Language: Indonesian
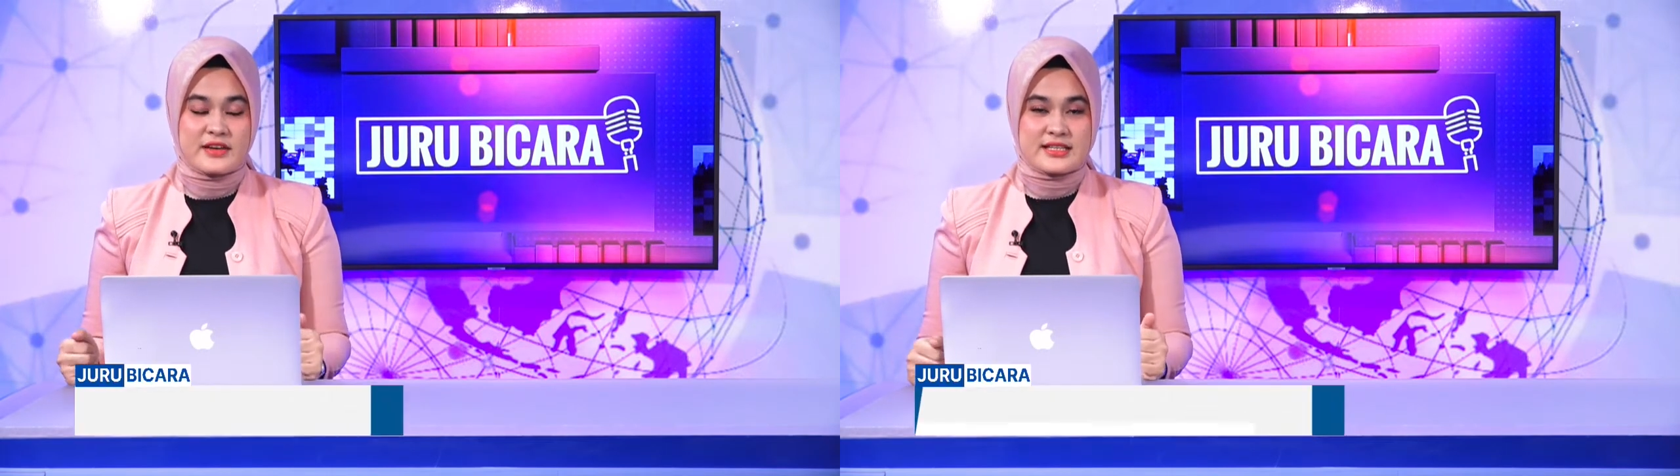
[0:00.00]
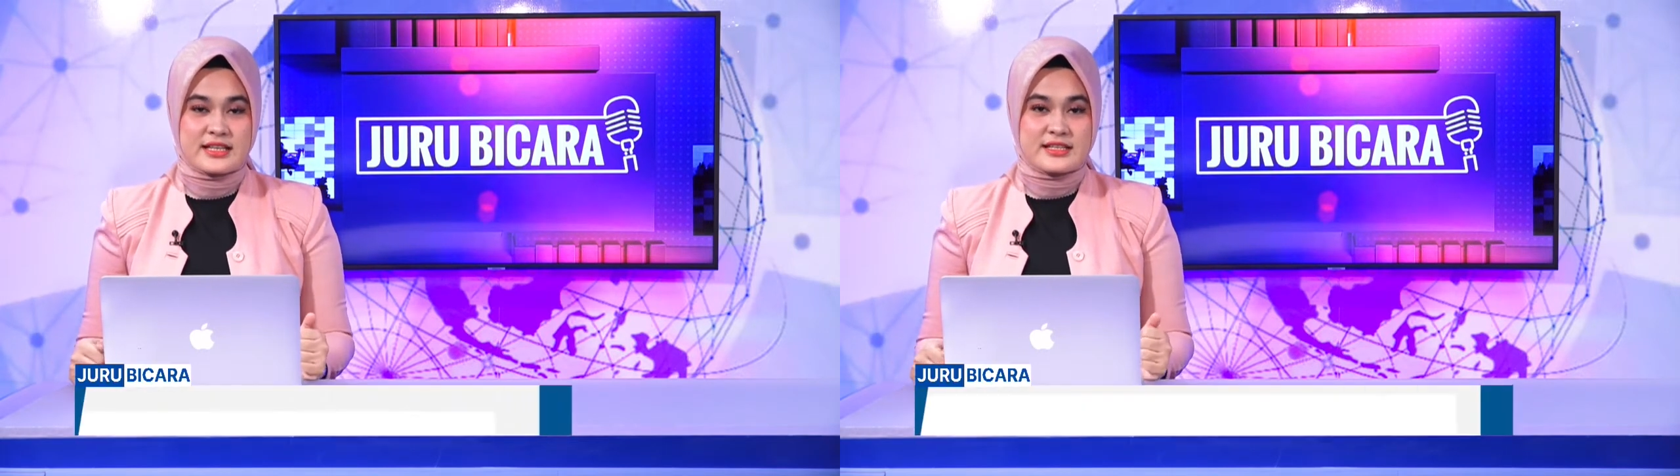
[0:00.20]

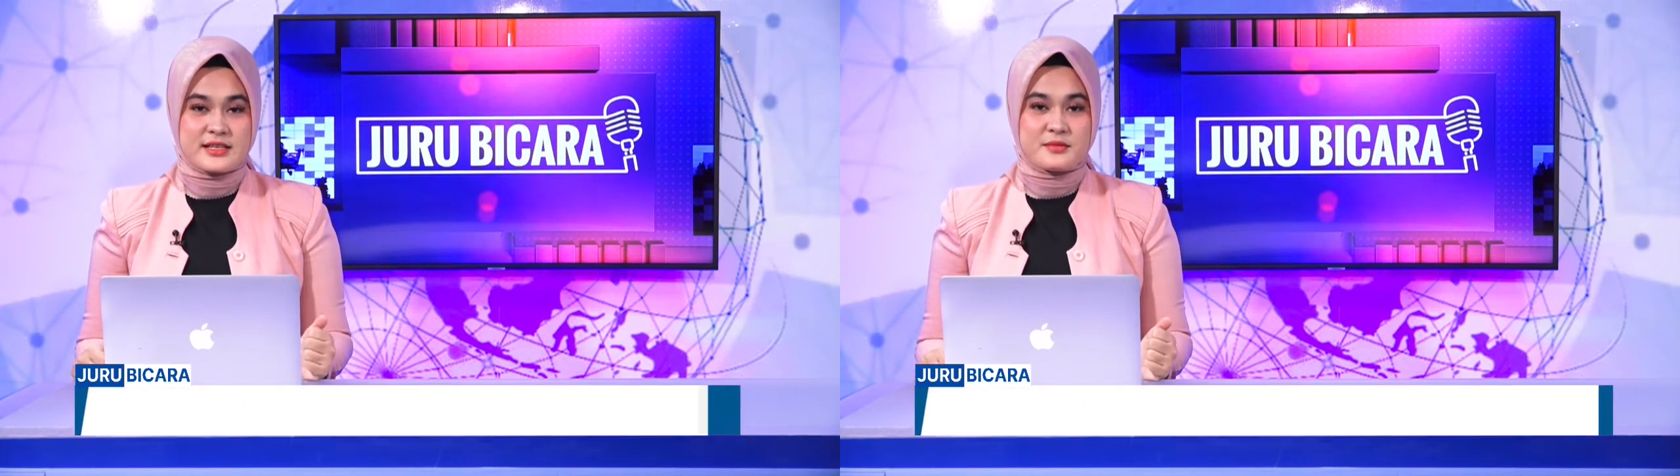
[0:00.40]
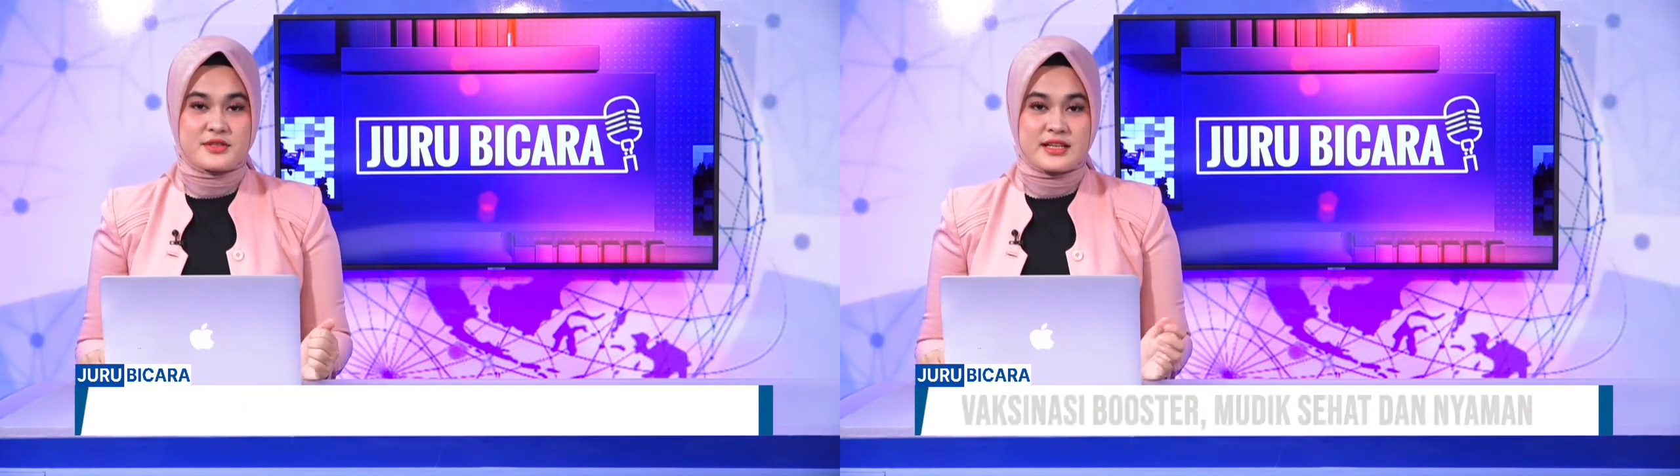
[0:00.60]

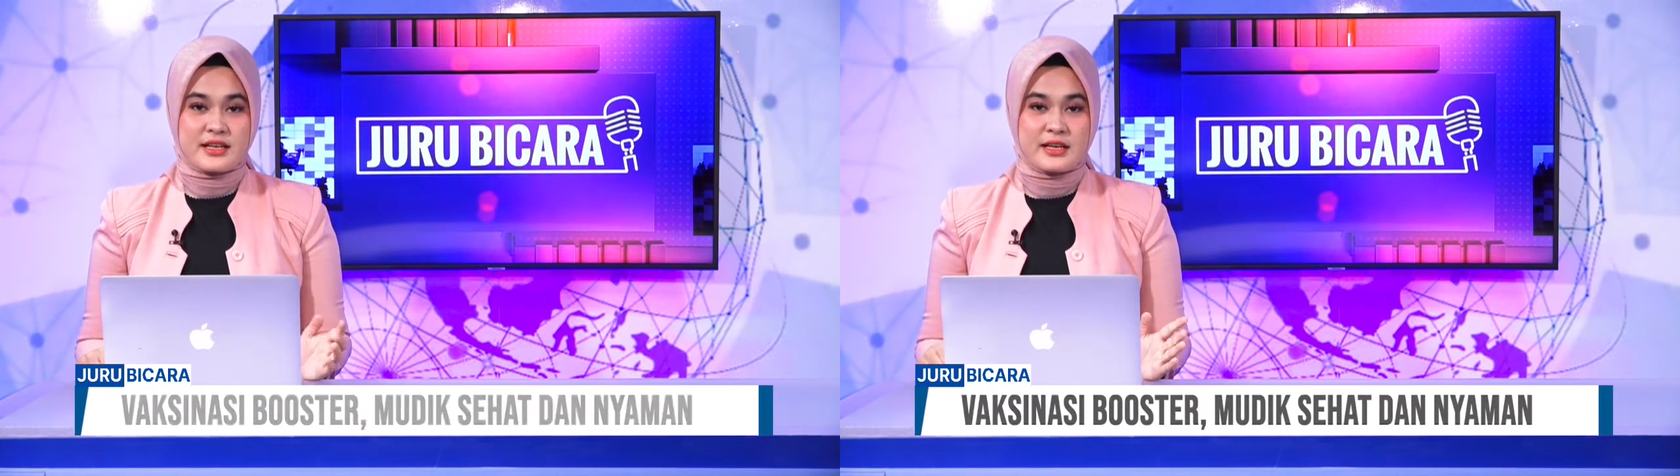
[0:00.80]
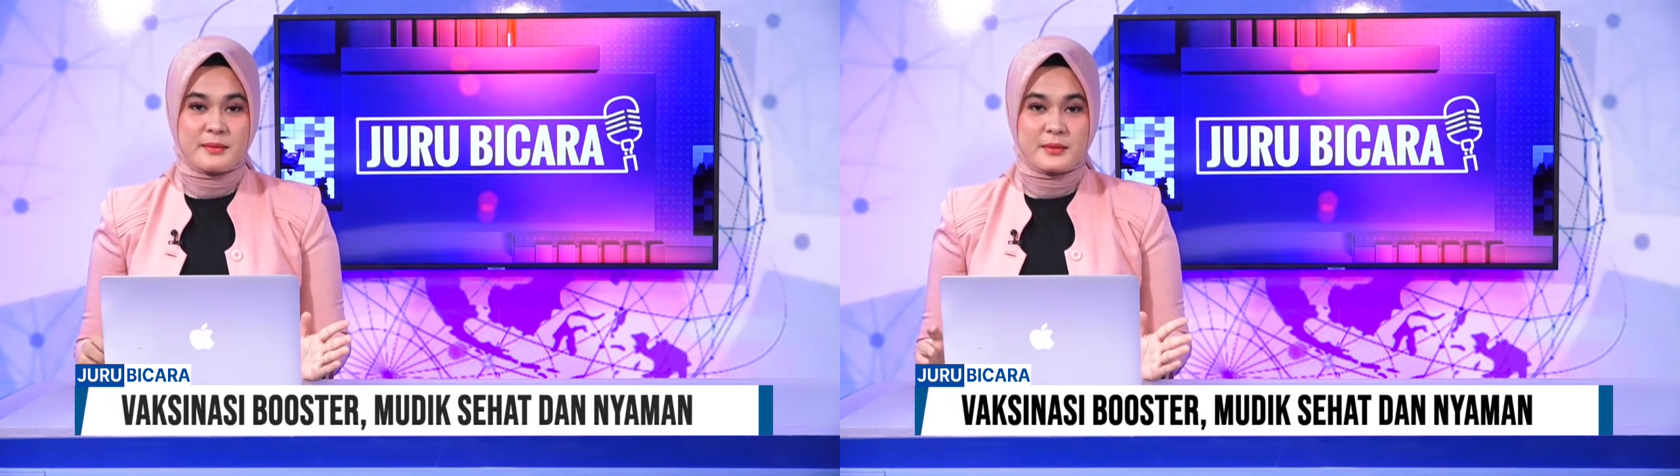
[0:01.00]
vaksinasi booster
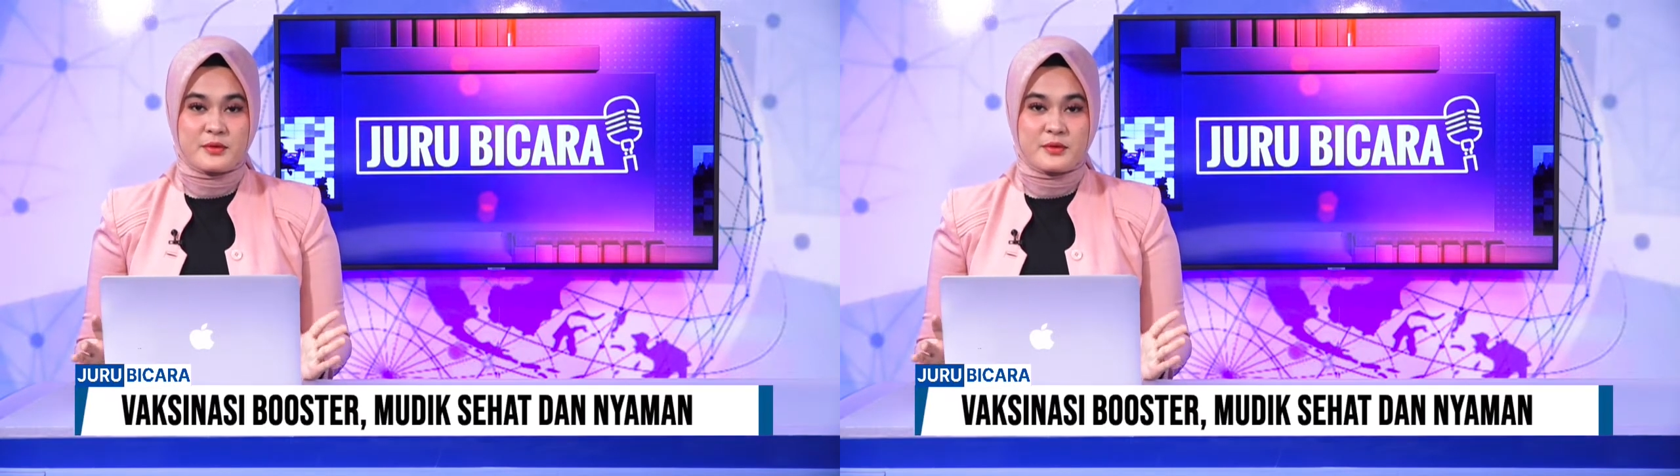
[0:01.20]
ini Pak